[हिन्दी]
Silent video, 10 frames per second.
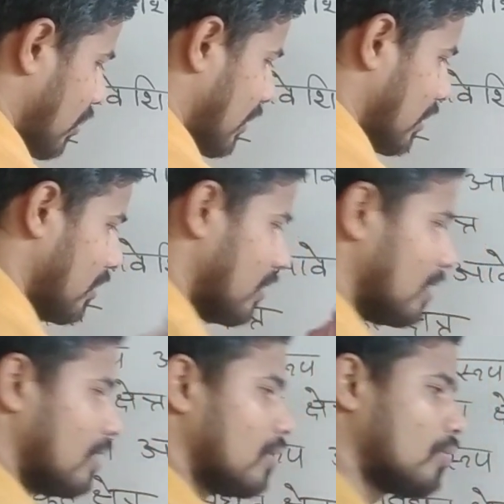गोलीय
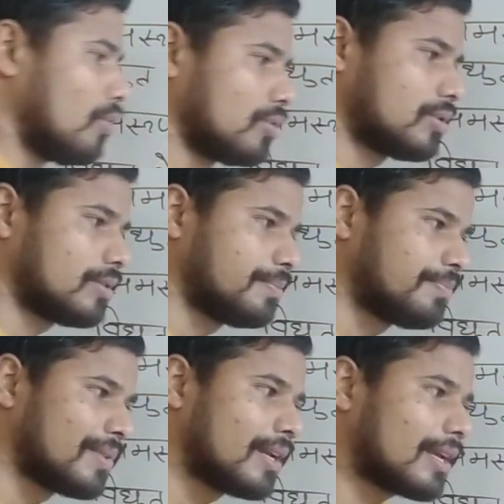कोष
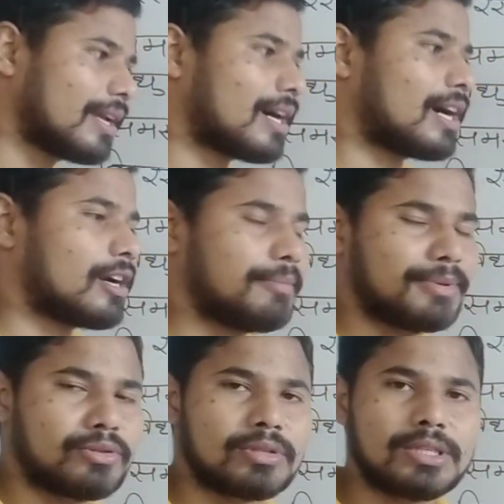के कारण
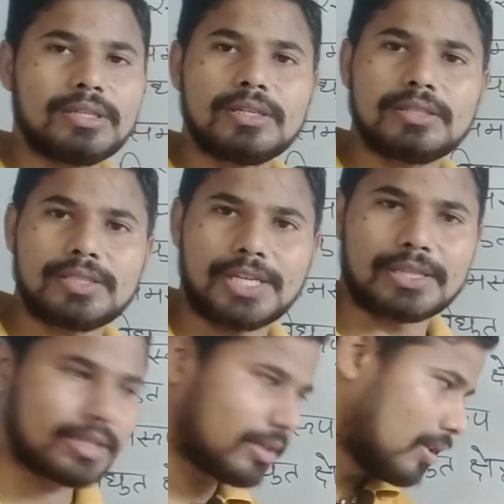विद्युत
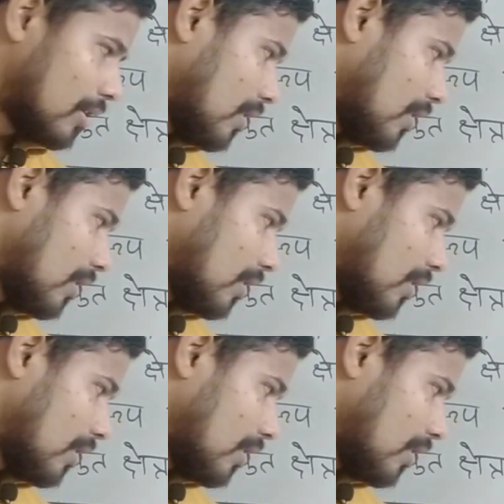क्षेत्र